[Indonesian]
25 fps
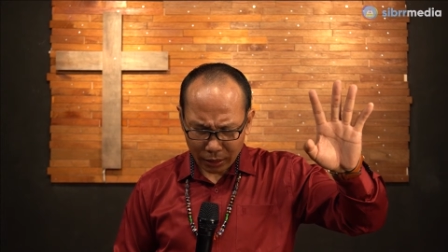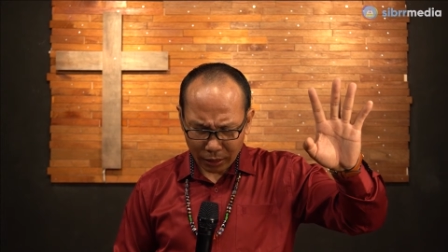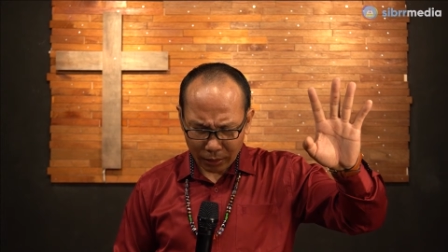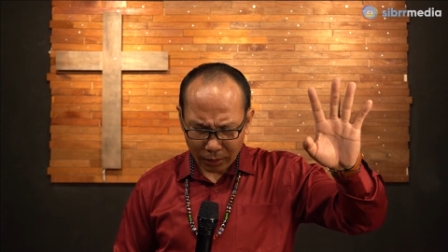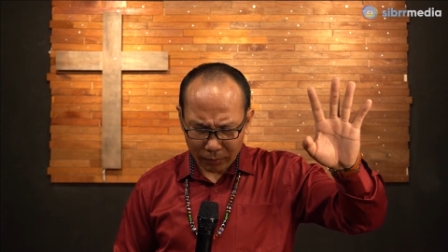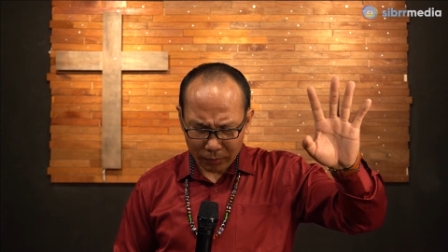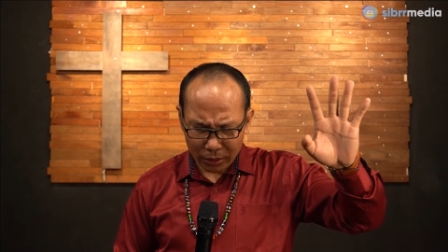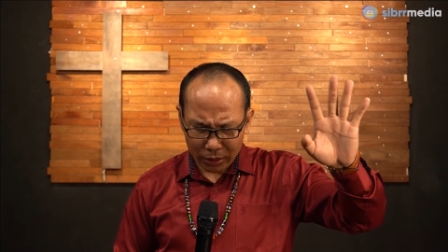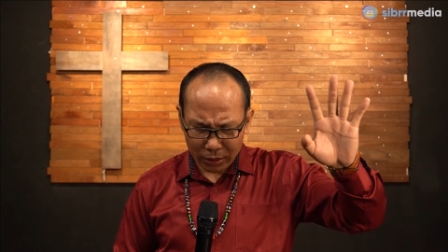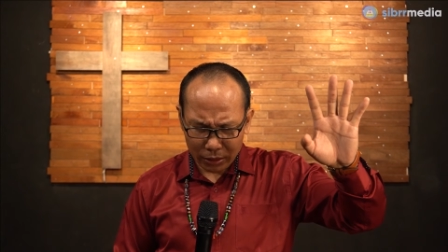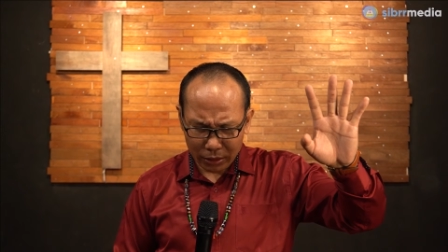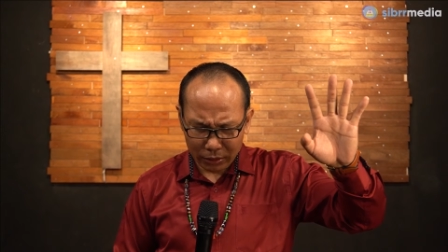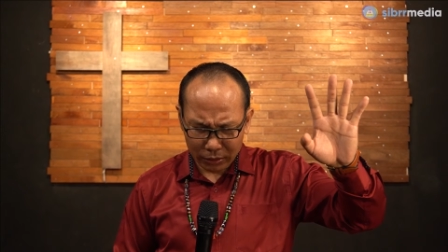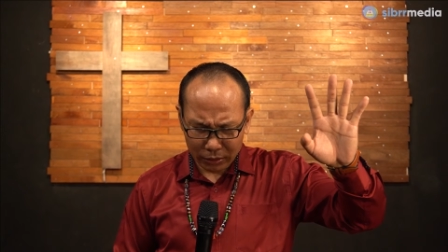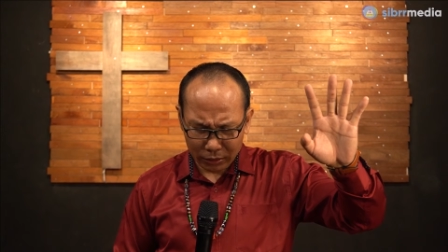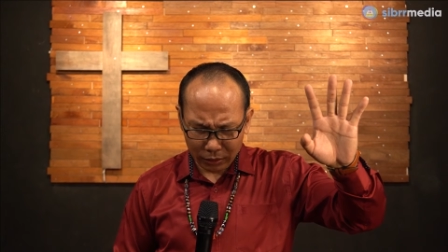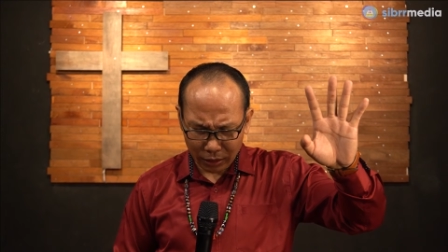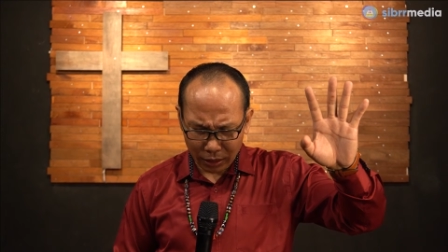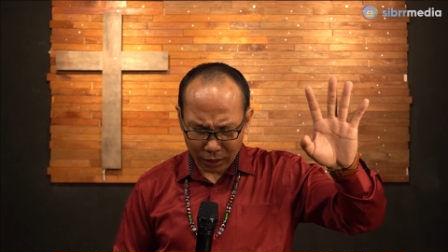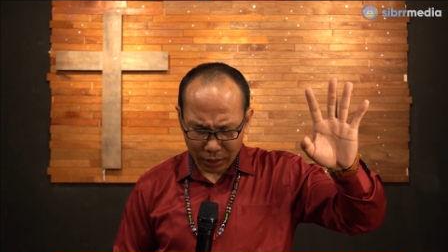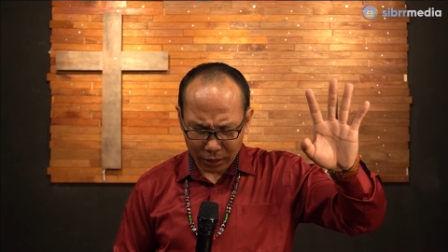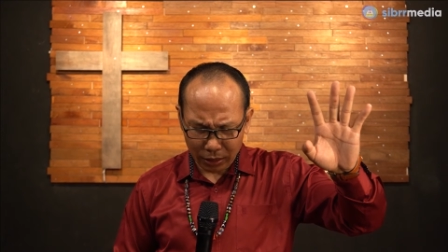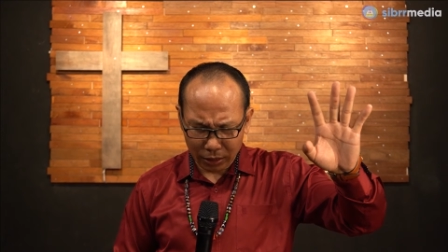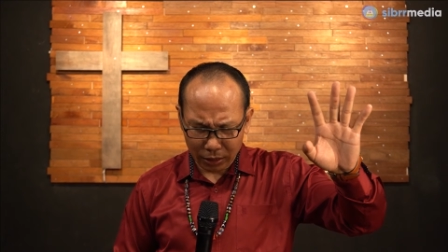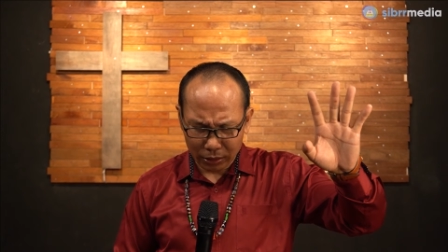Kami
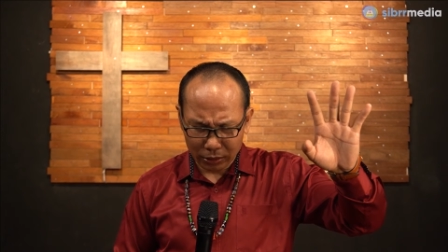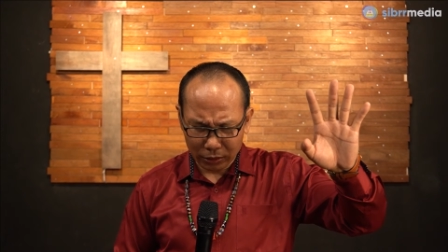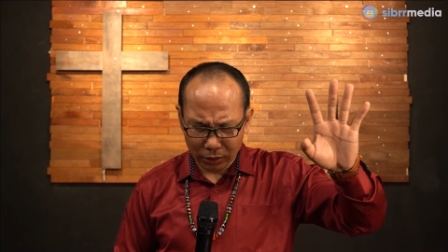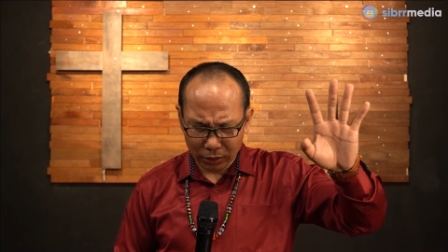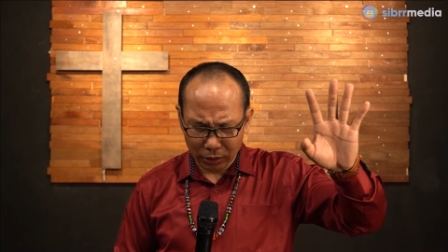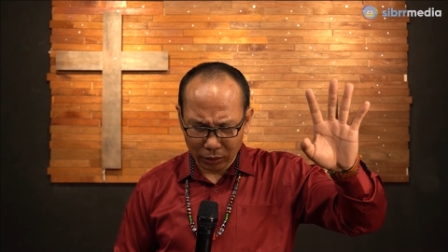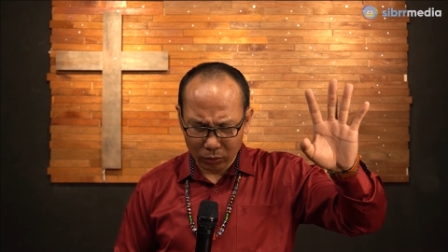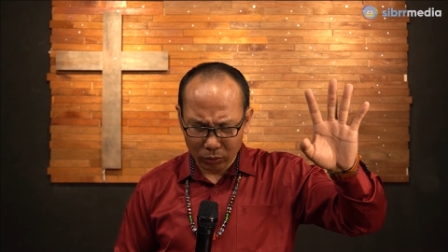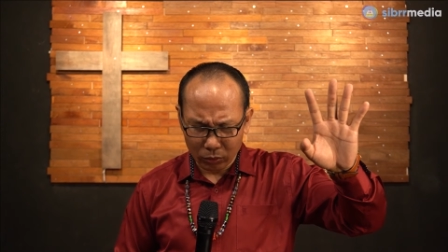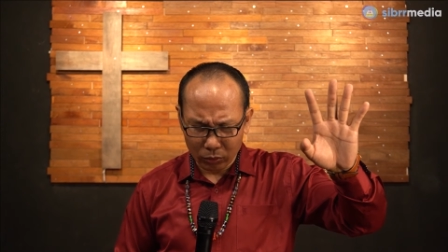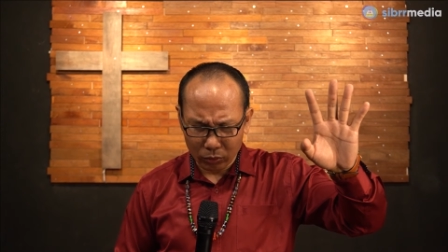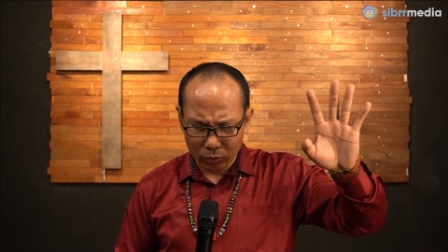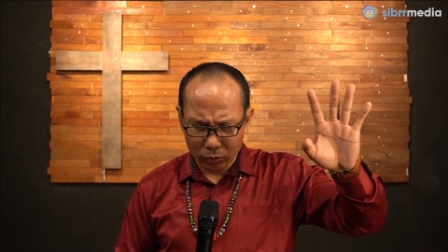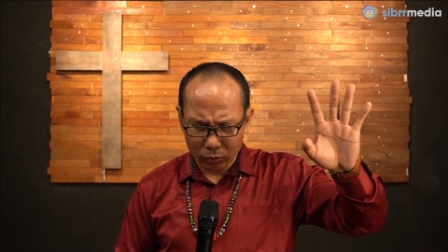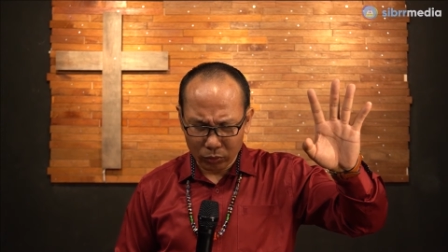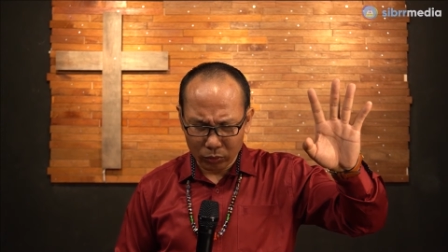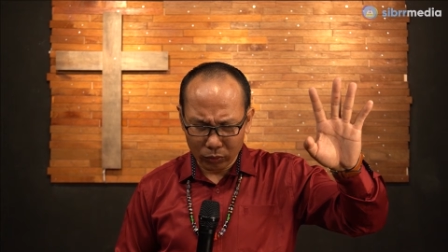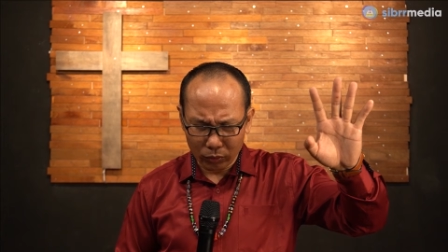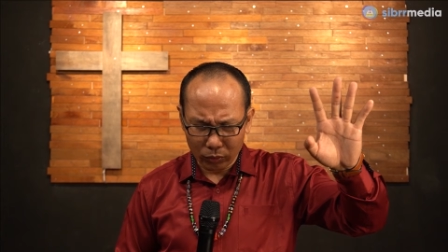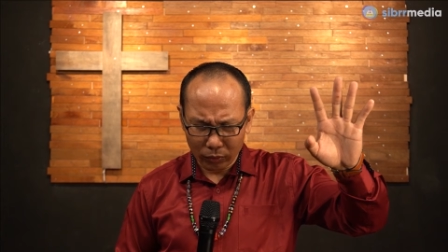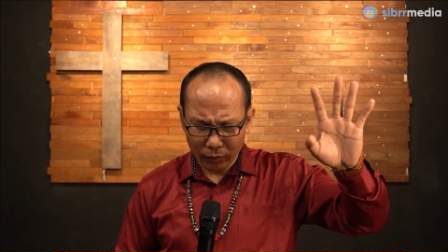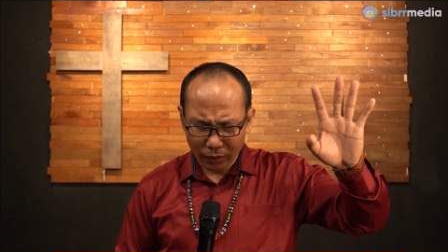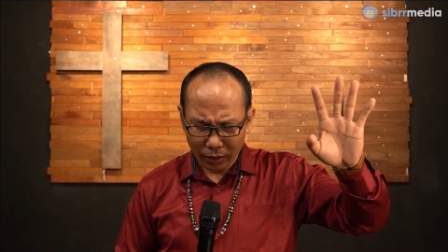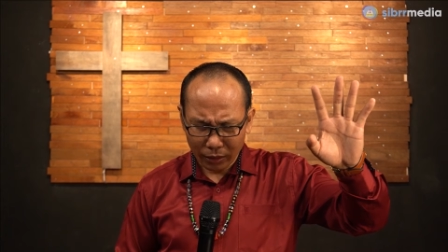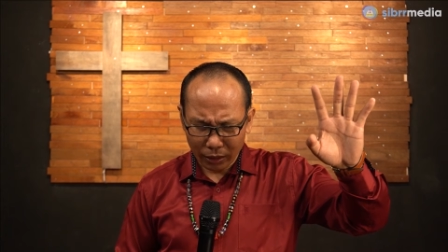serahkan
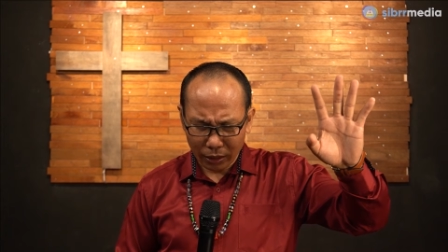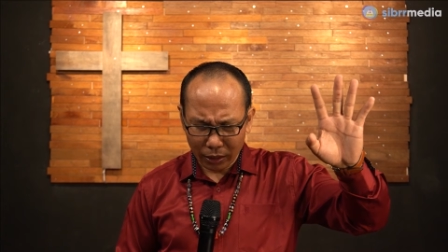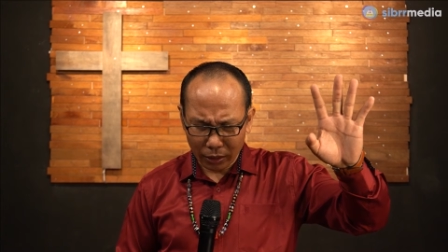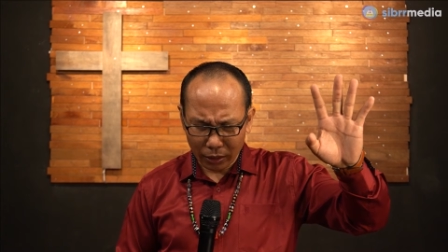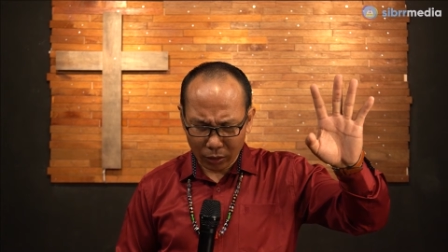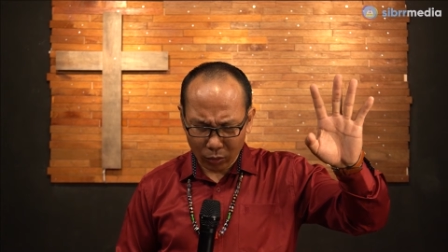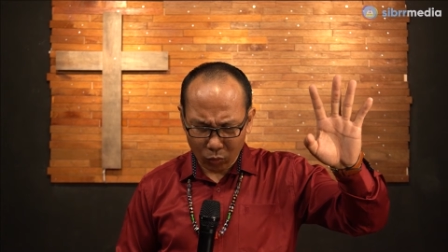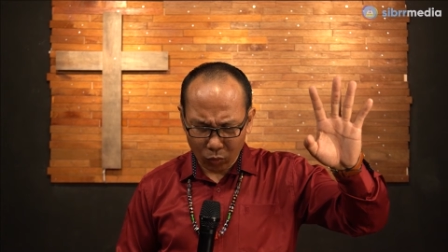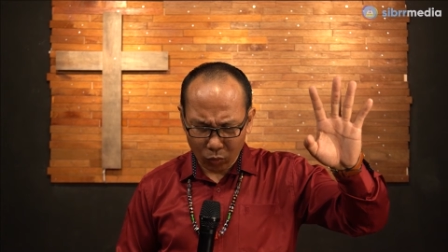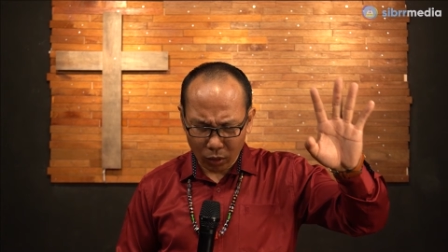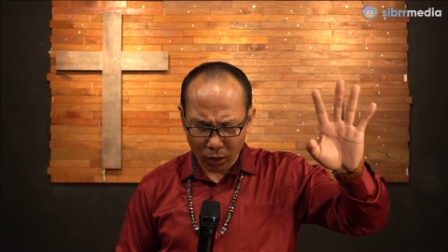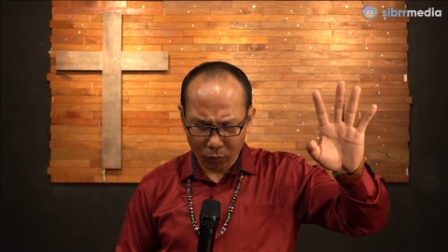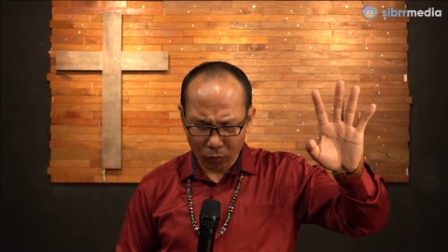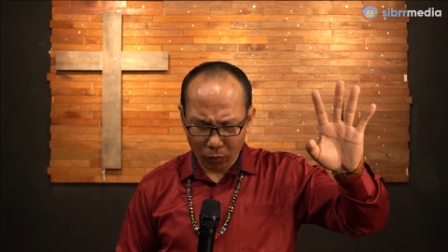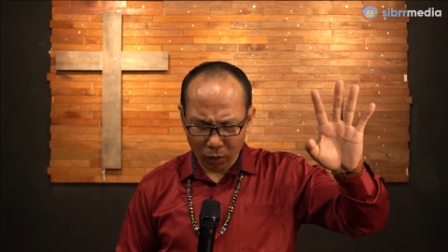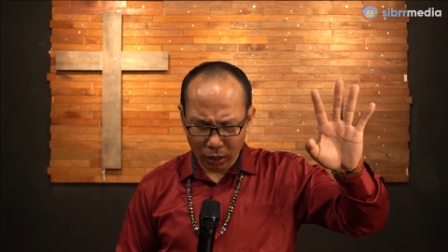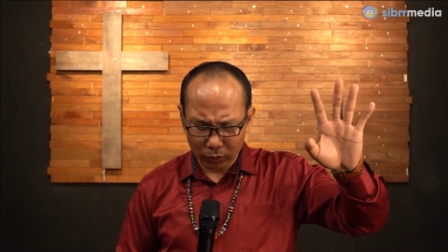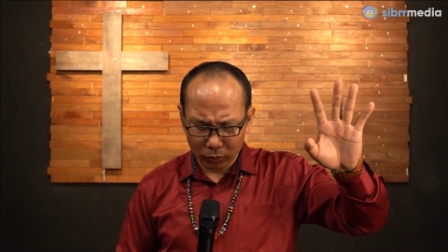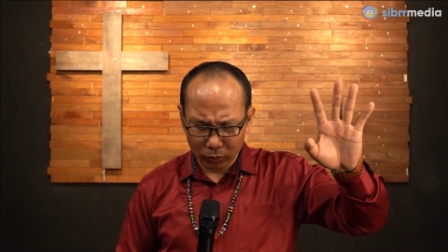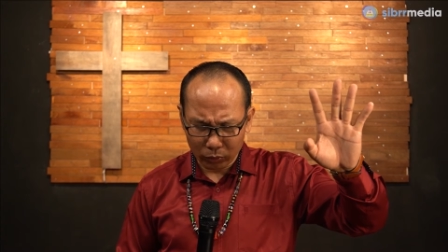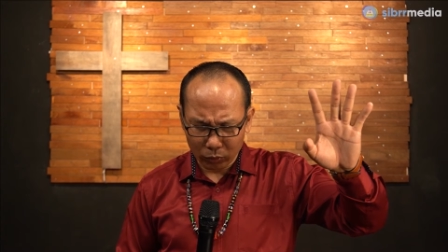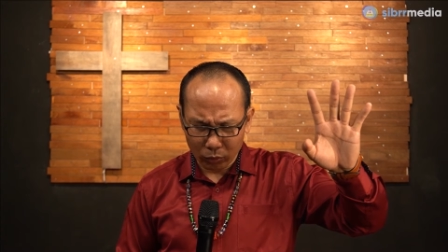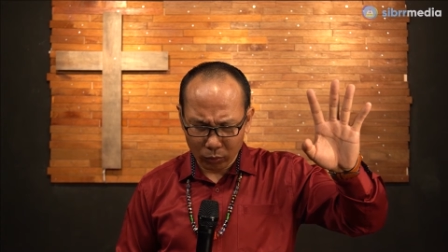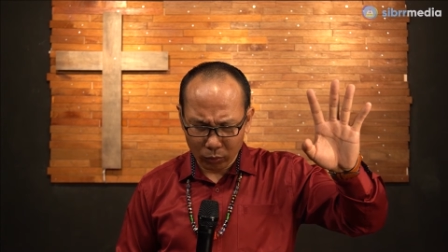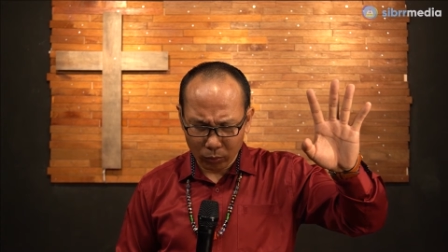seluruh eh, ruang
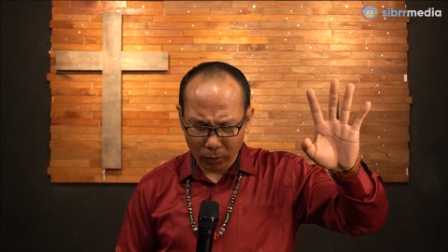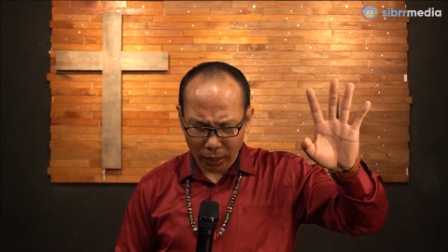waktu,